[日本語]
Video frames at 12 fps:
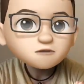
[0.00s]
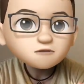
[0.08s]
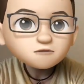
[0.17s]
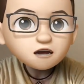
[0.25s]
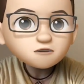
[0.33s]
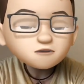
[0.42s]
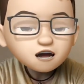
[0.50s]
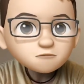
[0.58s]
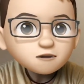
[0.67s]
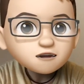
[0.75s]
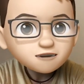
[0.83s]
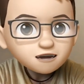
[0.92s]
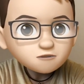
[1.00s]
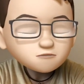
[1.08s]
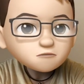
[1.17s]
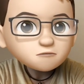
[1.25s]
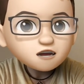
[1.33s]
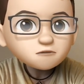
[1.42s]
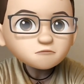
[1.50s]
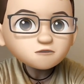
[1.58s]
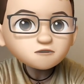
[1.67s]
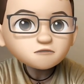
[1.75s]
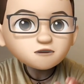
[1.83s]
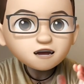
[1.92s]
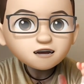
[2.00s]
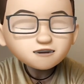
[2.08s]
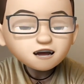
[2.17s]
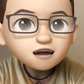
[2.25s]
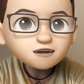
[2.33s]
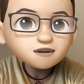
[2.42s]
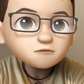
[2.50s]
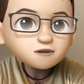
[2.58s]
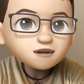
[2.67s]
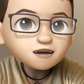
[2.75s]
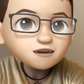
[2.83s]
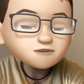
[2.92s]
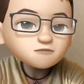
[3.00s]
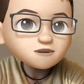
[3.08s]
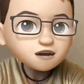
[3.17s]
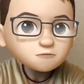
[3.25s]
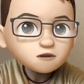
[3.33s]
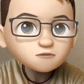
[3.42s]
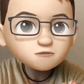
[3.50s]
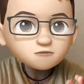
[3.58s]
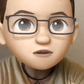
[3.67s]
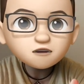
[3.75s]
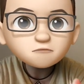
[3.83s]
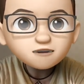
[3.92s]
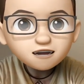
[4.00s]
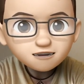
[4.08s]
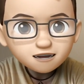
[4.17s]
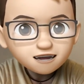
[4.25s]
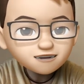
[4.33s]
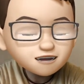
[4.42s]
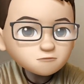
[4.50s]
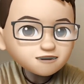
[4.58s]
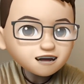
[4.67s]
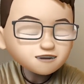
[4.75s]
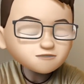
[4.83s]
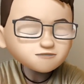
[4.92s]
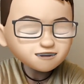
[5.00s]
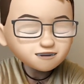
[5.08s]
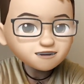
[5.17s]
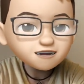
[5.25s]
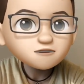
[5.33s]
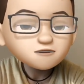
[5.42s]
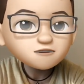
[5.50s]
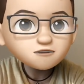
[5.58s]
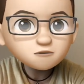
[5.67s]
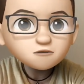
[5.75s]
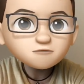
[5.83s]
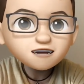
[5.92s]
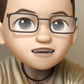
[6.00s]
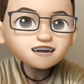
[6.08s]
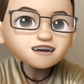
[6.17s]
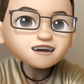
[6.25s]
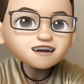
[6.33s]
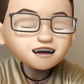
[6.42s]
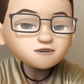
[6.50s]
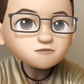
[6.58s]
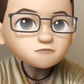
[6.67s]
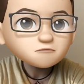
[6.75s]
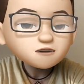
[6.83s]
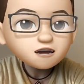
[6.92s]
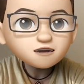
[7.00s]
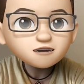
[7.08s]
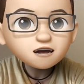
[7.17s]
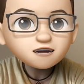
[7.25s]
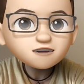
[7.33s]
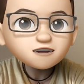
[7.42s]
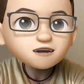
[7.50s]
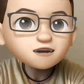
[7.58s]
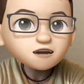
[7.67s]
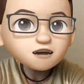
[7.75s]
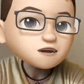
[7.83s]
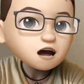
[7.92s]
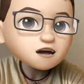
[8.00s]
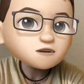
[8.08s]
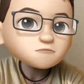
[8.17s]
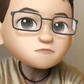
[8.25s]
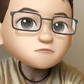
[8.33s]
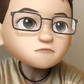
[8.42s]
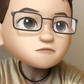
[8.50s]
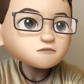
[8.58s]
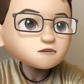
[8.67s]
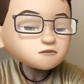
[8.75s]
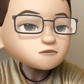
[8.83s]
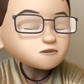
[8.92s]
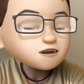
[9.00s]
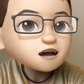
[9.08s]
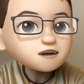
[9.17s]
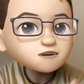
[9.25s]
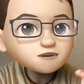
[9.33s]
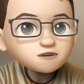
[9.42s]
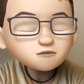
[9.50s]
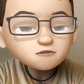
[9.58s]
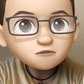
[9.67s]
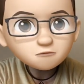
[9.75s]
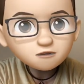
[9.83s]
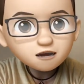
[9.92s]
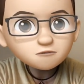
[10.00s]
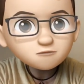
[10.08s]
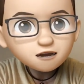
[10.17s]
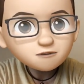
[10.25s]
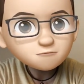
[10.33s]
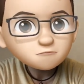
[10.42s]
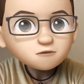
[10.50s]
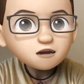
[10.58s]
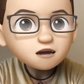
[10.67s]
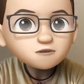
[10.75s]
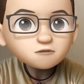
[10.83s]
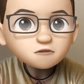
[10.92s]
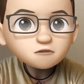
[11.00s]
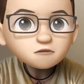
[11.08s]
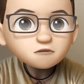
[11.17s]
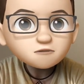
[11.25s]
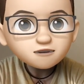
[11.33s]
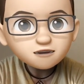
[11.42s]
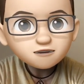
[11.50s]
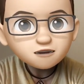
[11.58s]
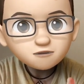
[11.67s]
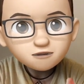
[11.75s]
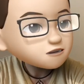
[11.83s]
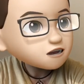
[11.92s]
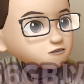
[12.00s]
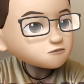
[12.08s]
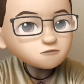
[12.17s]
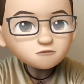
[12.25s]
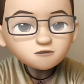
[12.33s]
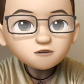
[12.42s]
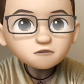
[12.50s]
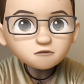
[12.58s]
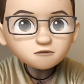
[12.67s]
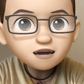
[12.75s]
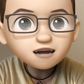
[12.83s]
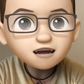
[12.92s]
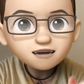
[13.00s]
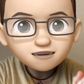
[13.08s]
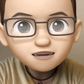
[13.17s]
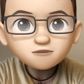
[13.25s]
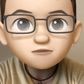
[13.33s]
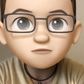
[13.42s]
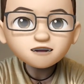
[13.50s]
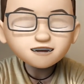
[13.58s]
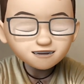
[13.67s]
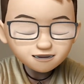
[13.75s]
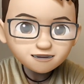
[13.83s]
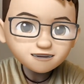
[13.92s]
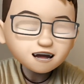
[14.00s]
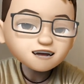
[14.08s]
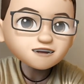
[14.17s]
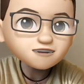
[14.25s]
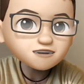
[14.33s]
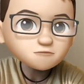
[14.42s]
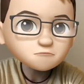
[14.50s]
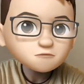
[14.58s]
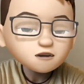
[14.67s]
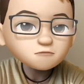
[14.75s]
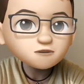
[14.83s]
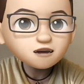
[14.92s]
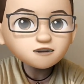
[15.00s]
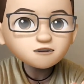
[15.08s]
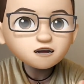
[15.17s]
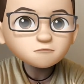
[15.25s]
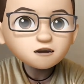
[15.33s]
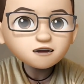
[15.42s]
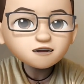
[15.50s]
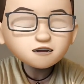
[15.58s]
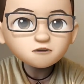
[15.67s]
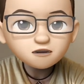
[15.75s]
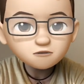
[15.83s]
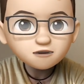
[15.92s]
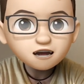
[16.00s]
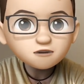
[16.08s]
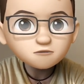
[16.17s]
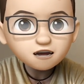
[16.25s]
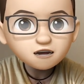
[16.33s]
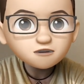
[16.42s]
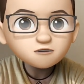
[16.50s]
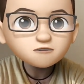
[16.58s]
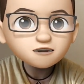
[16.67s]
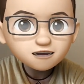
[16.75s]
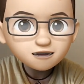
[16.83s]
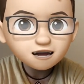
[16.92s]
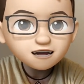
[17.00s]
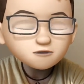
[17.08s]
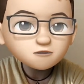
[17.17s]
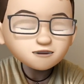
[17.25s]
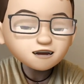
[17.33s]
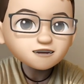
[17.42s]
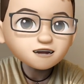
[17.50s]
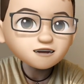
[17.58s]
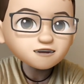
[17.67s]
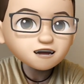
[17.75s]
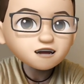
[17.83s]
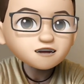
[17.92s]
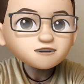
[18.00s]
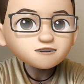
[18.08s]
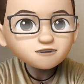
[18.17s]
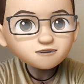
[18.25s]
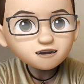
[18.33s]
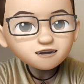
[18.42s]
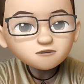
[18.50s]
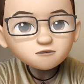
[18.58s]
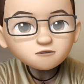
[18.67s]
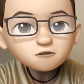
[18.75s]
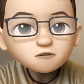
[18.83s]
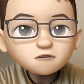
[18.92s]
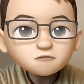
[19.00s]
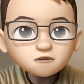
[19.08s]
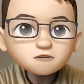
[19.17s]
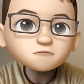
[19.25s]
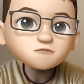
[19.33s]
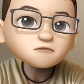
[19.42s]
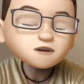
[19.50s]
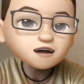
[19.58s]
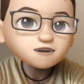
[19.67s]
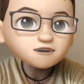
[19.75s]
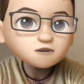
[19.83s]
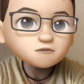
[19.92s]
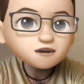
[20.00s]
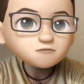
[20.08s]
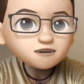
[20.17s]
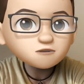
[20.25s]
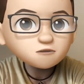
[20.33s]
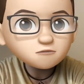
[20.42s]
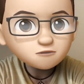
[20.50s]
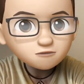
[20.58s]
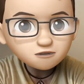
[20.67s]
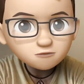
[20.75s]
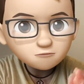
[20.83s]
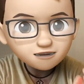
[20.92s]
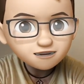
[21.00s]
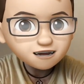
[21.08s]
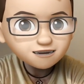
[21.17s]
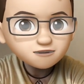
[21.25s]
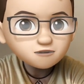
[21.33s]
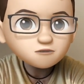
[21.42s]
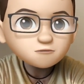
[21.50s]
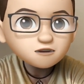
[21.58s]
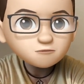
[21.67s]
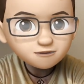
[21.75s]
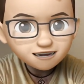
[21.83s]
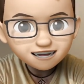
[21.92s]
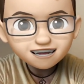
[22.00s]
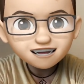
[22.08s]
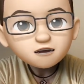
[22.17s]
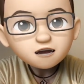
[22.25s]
なのでこのミー文字をぜひねやってみたいっていう方、この動画を見てねやってみたいという方だったらすごい嬉しいんですけど、方がいらっしゃったら iPhone の10以上のモデルで容量は絶対 256GB 以上の方が絶対いいです。もう撮影毎日とか撮りたいとか週に何回撮りたいとなったら絶対その容量のものを買った方がいいので、そこはおすすめしたいと思います。